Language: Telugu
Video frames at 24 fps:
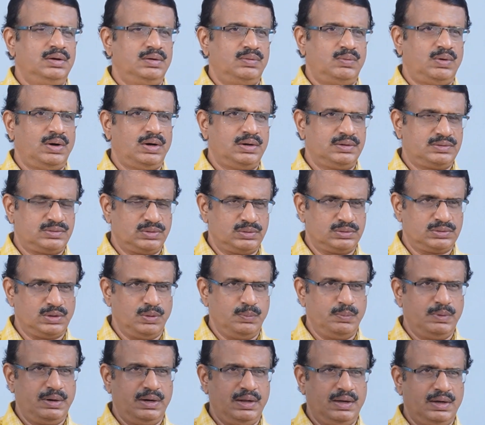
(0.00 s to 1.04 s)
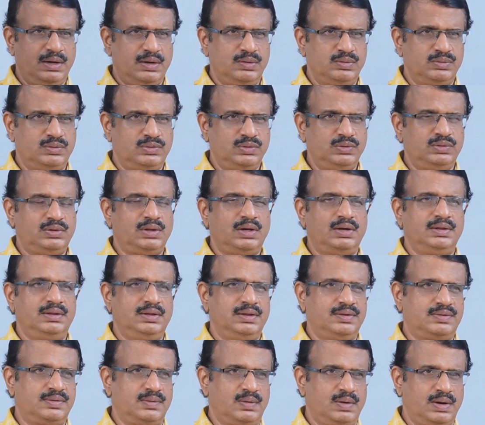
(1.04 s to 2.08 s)
వాళ్ళ సోషల్ మీడియా కావచ్చు
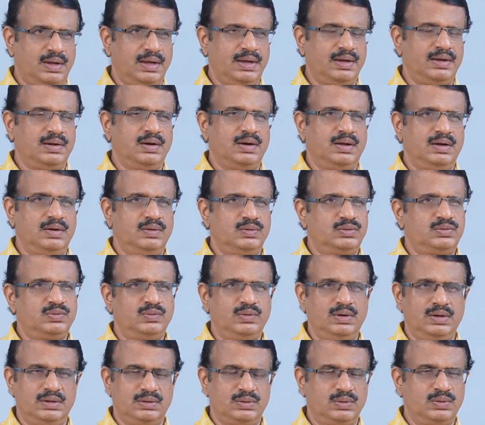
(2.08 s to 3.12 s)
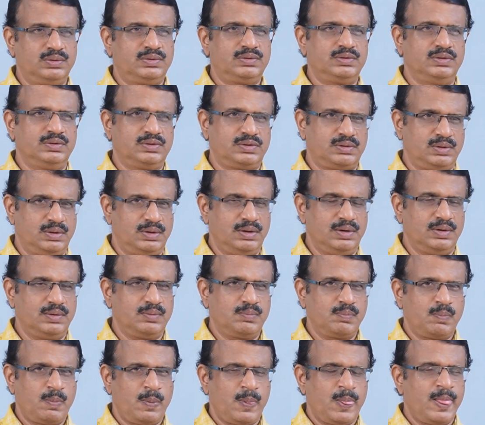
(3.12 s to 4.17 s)
తెలుగుదేశం నాయకులు కావచ్చు వీళ్ళందరూ చేస్తున్నారు
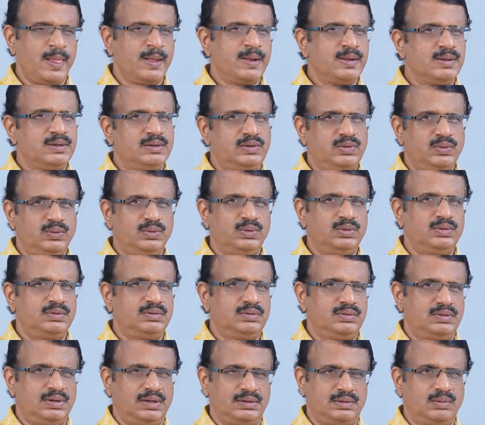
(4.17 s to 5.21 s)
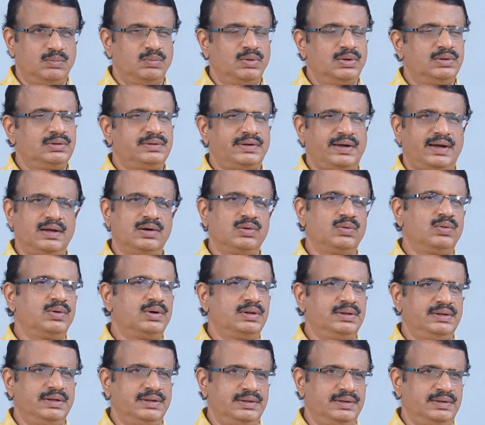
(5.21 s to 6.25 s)
సో గతంలో జగన్ కూడా
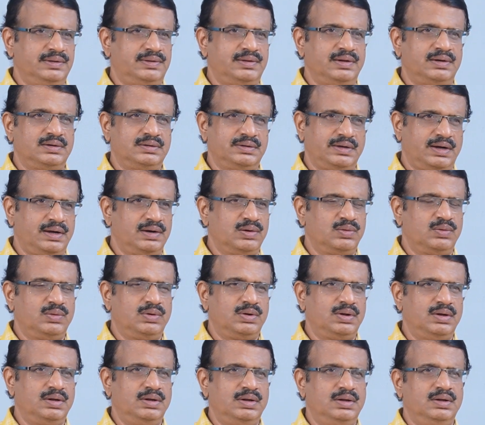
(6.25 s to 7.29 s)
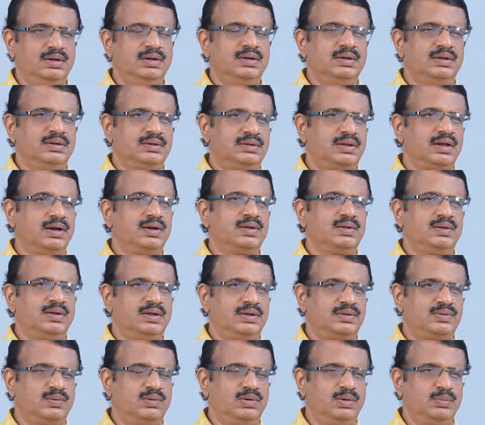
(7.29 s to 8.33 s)
ఇదే చేశాడు జగన్ కూడా
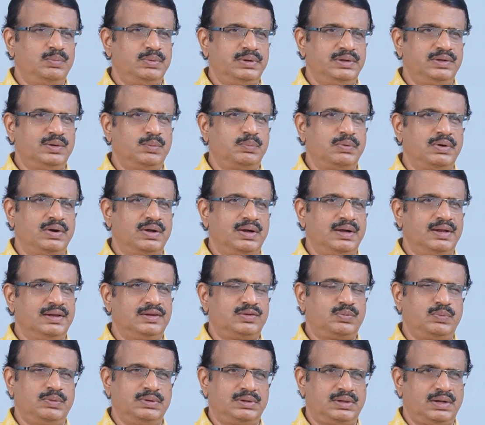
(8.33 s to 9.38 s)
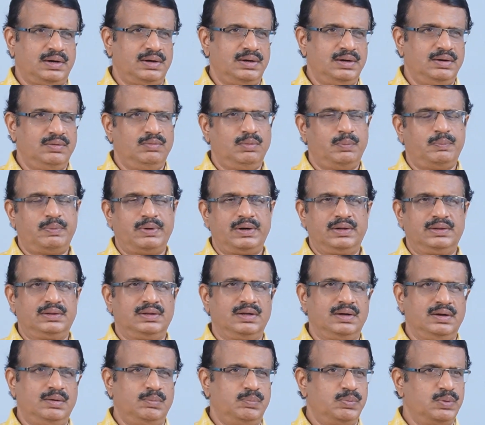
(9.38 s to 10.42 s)
తెలుగుదేశం వాళ్ళు బీజేపీలో కలిసిపోతారని
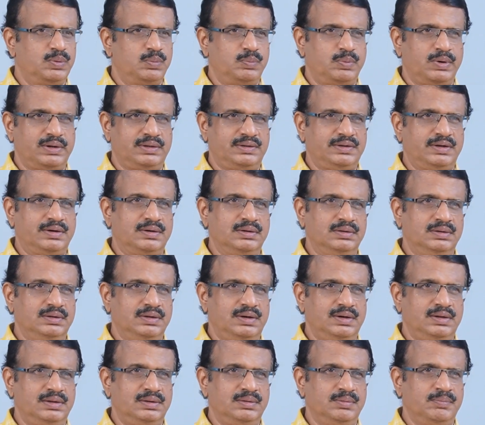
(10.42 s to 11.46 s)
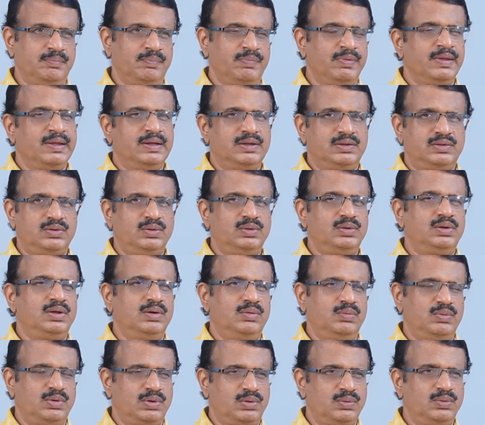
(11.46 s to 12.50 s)
విపరీతంగా అప్పుడు ప్రచారం జరిగింది సో
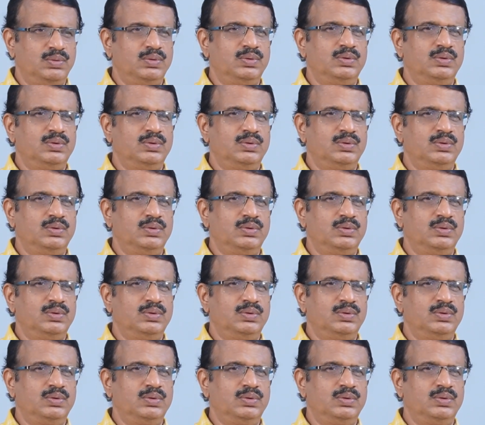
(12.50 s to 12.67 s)
ఎవరు